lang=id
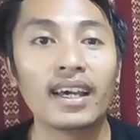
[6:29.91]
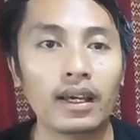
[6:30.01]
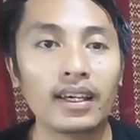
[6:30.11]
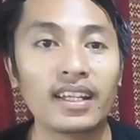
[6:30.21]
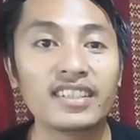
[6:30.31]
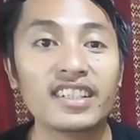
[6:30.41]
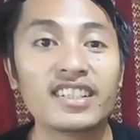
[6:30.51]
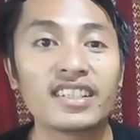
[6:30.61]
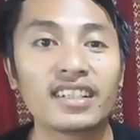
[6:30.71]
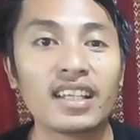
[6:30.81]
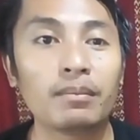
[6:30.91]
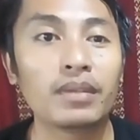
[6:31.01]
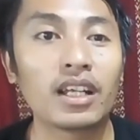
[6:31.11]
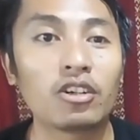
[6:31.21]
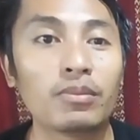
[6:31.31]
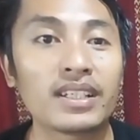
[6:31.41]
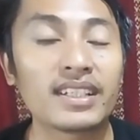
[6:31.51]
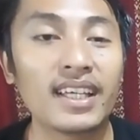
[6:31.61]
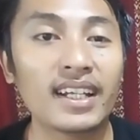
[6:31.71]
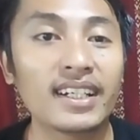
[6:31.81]
agar jeans tetap beraroma
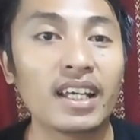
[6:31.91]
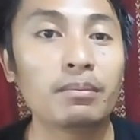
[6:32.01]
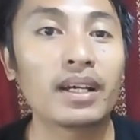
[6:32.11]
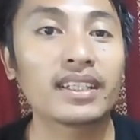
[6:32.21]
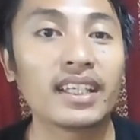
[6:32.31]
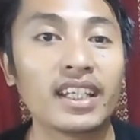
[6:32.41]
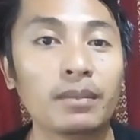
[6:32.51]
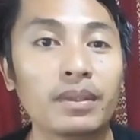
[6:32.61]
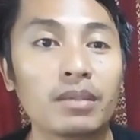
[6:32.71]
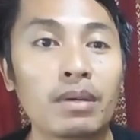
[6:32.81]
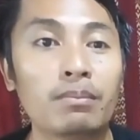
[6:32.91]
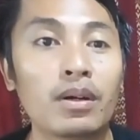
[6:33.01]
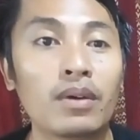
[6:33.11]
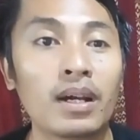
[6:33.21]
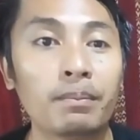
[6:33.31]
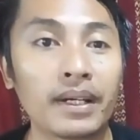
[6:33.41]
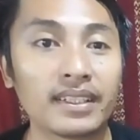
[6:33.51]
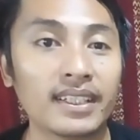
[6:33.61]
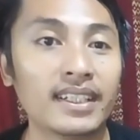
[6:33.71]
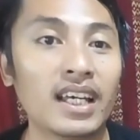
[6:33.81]
segar dan bakteri penyebab bau apek
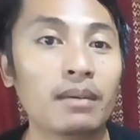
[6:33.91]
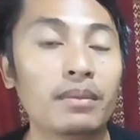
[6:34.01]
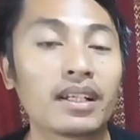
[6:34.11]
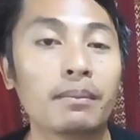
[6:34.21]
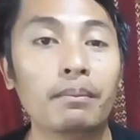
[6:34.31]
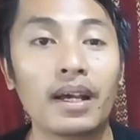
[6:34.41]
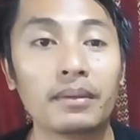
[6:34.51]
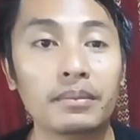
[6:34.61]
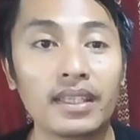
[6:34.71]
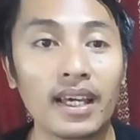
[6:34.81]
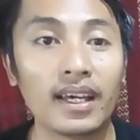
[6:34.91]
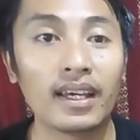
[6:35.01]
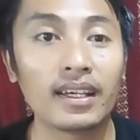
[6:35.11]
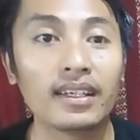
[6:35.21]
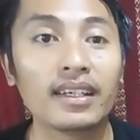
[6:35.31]
tidak berkembang biak.